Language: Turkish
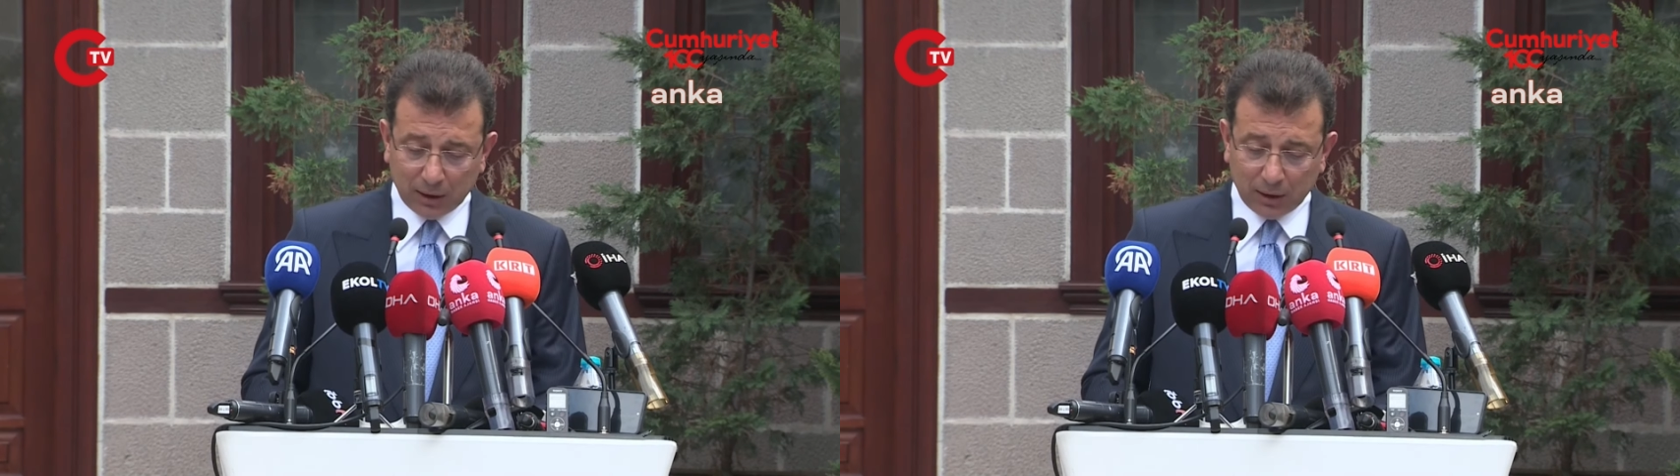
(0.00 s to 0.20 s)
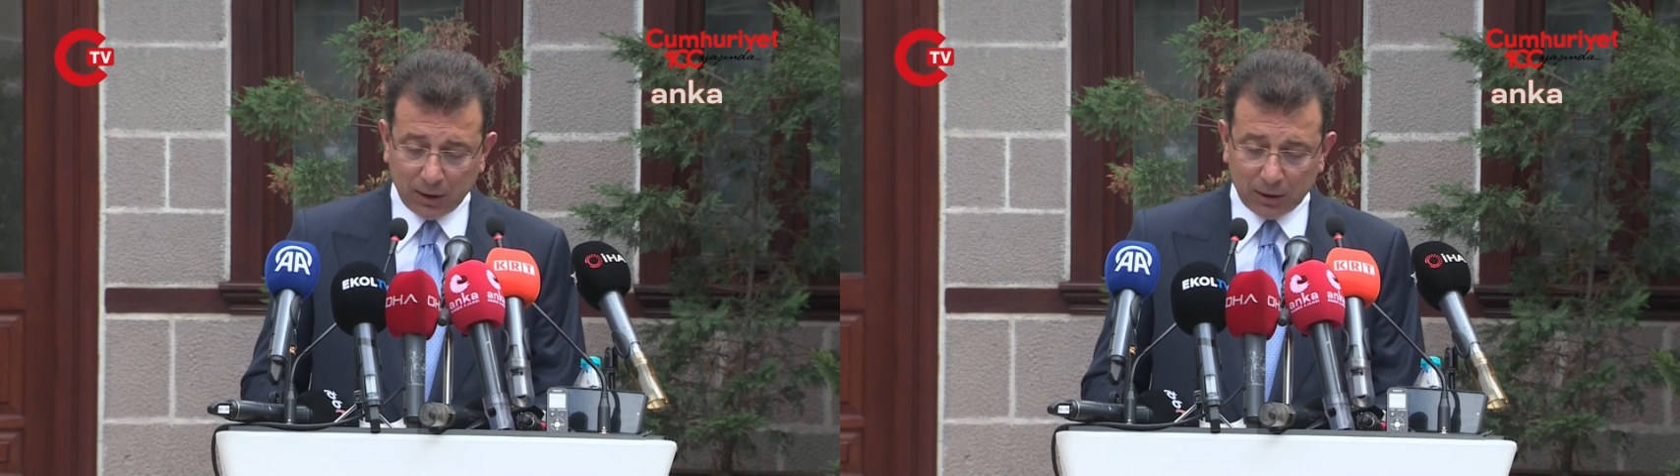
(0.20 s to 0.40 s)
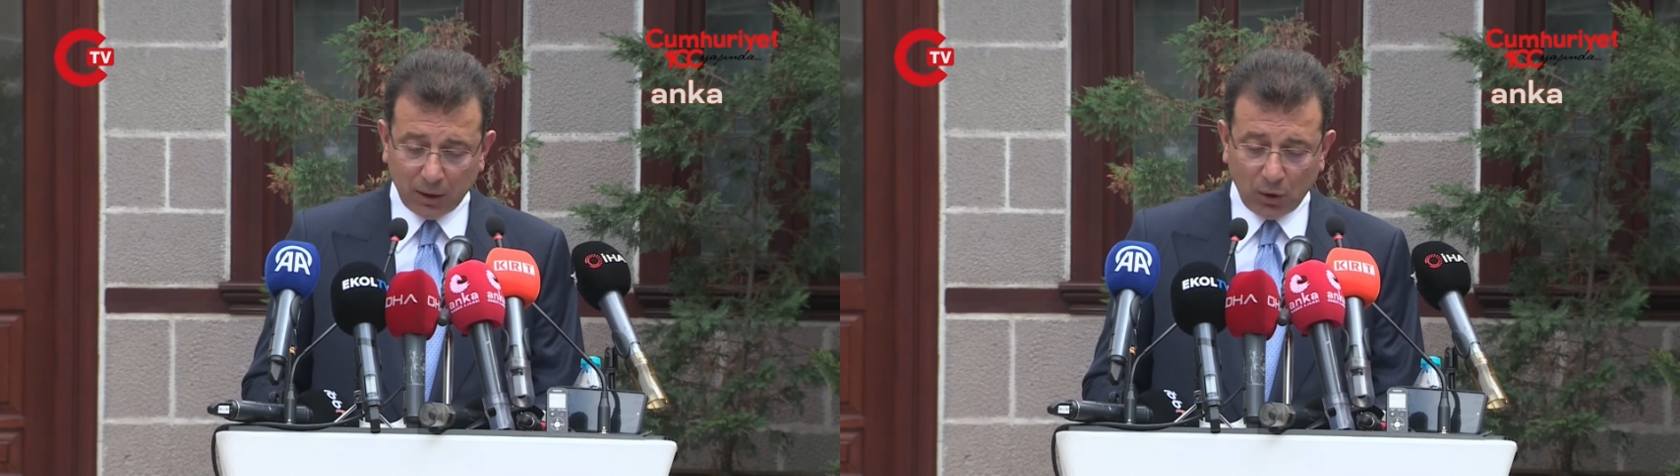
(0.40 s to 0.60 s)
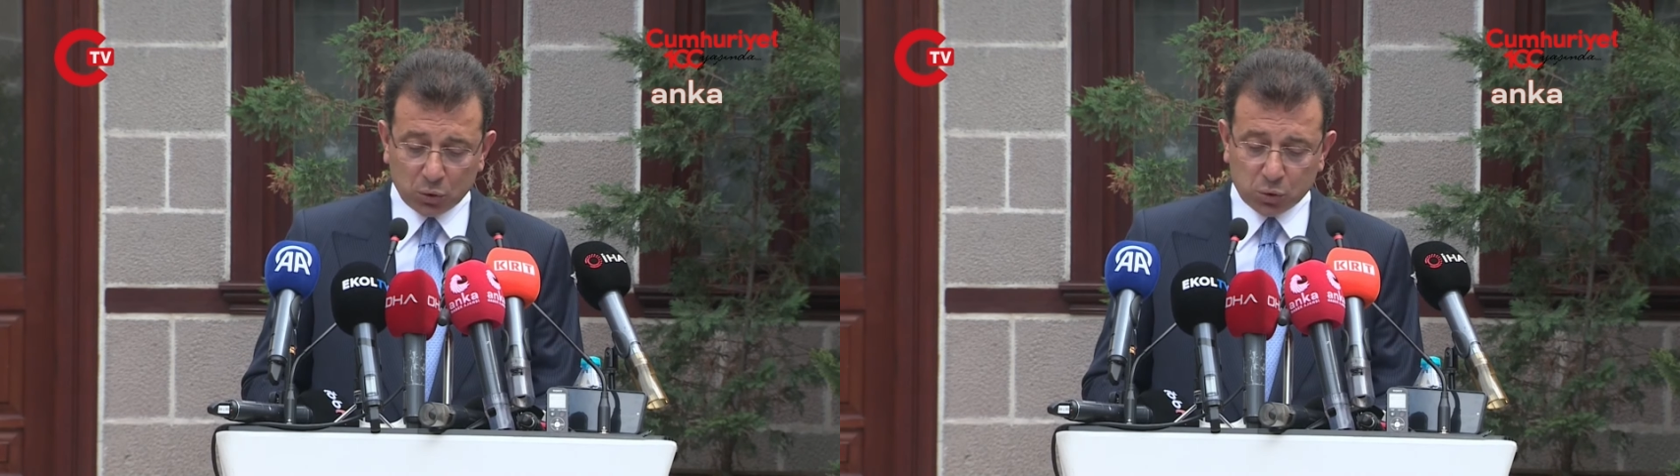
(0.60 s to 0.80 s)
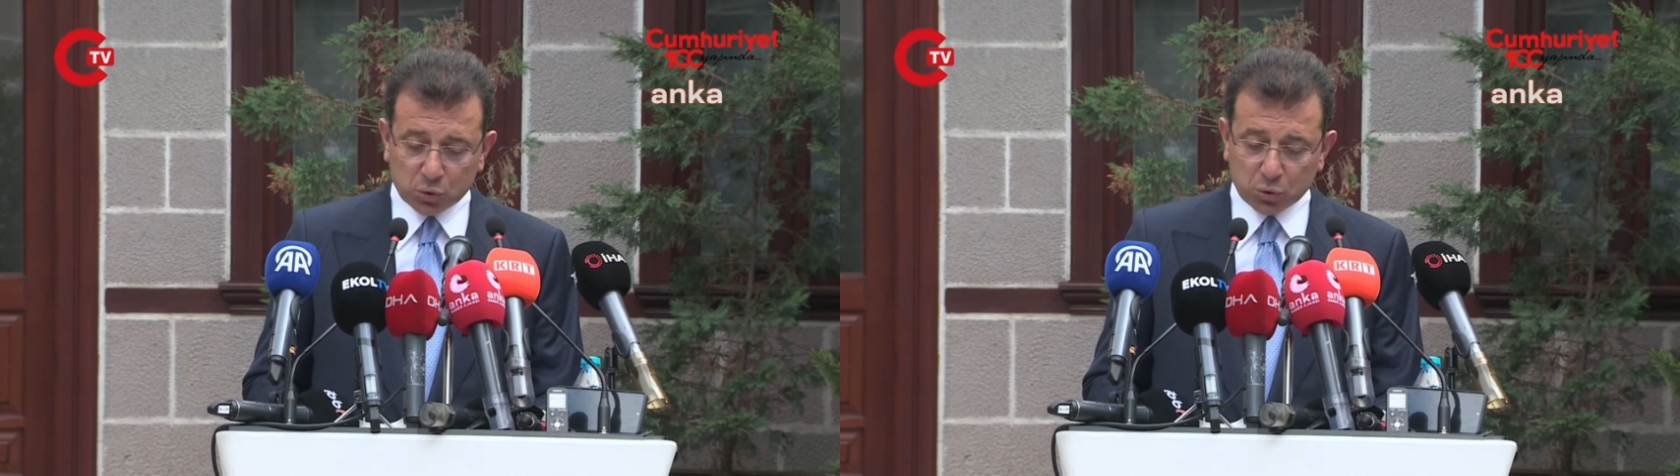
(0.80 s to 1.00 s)
E,
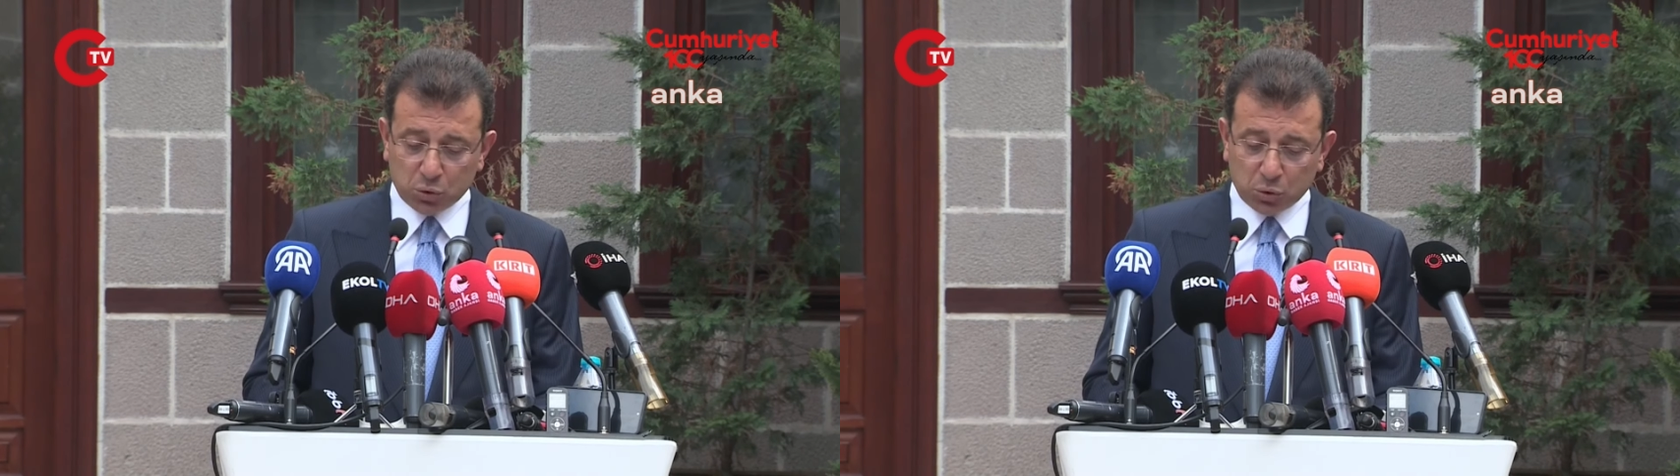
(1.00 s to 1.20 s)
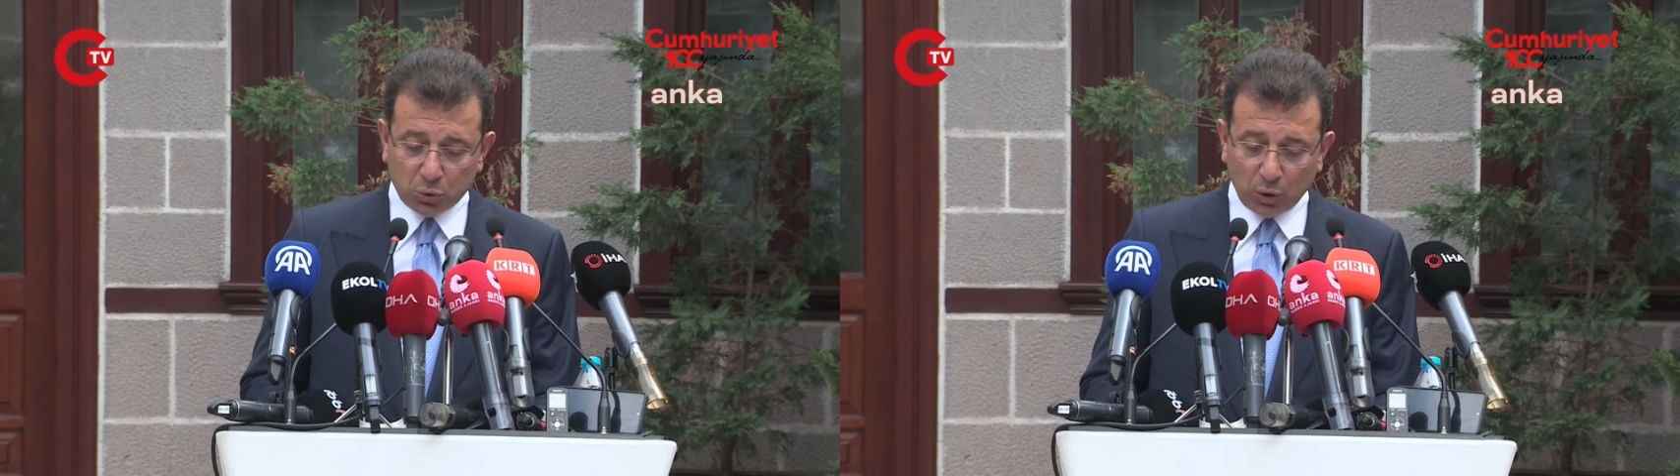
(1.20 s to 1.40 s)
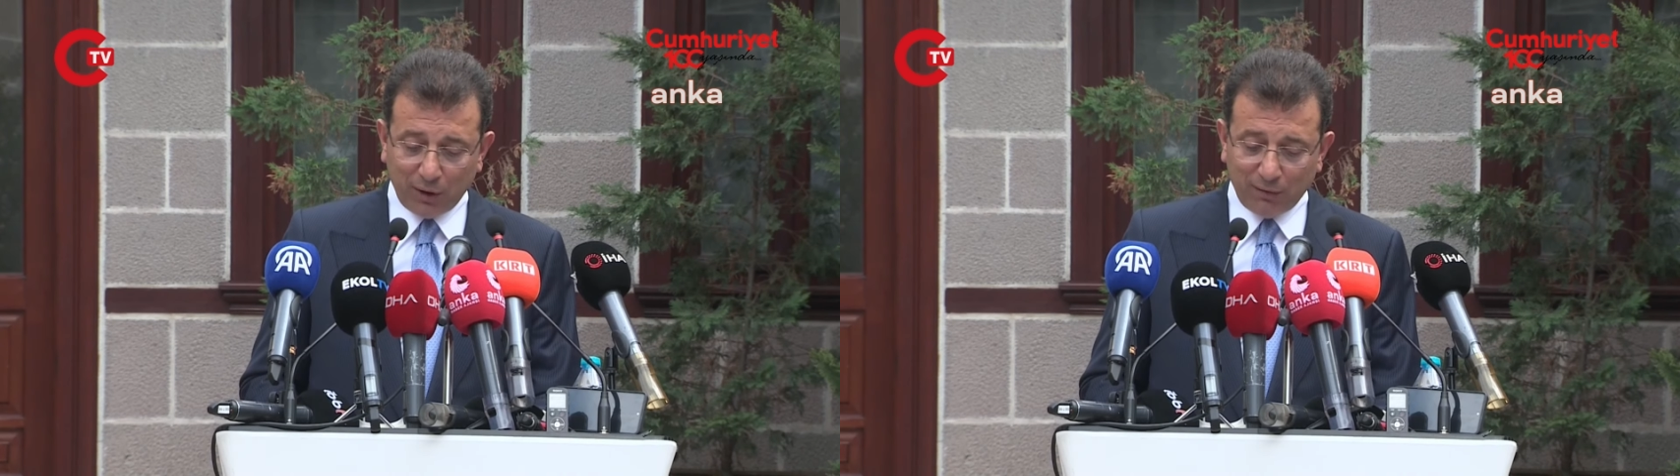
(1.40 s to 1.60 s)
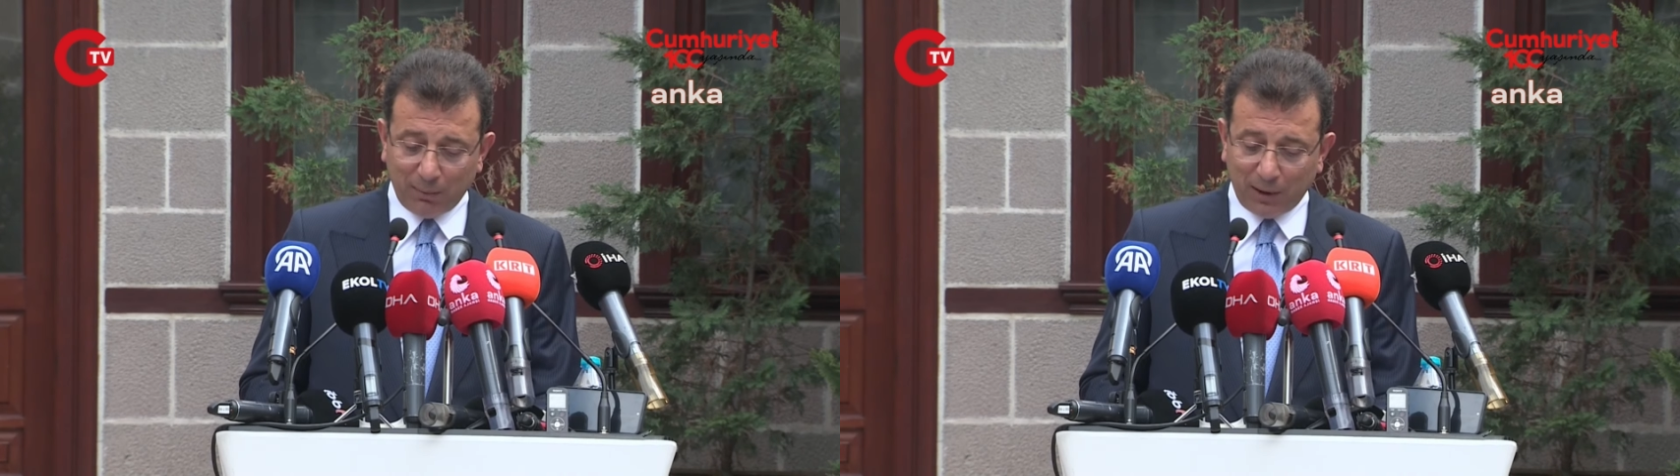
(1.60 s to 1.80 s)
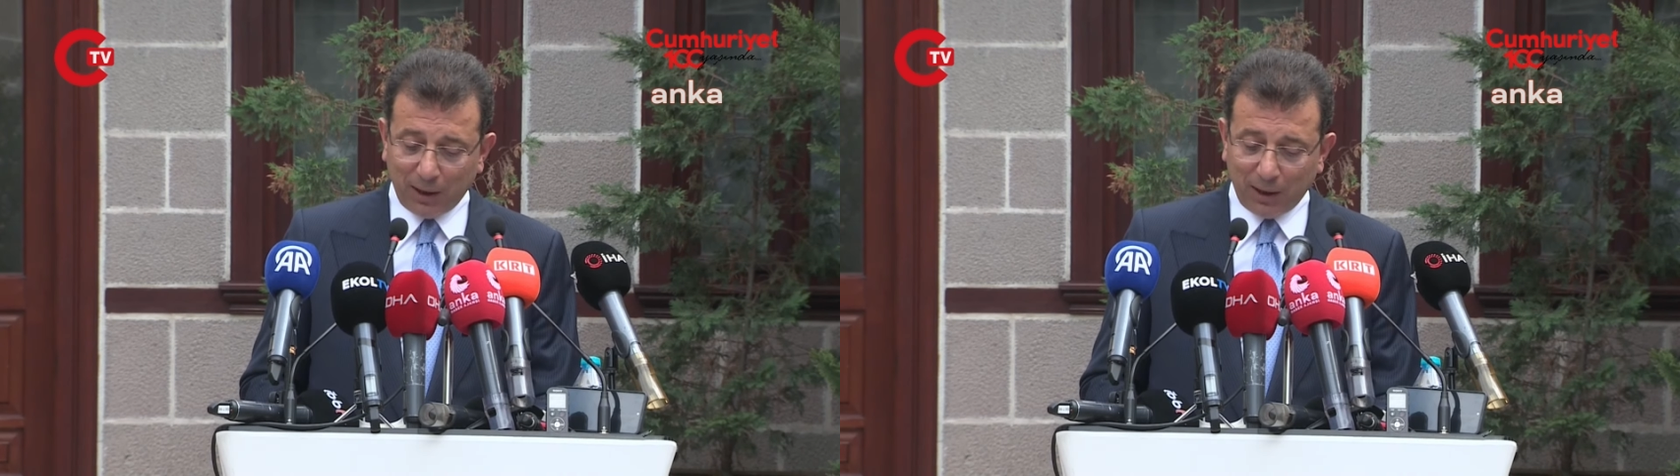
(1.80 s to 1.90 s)
terör suçunun görevle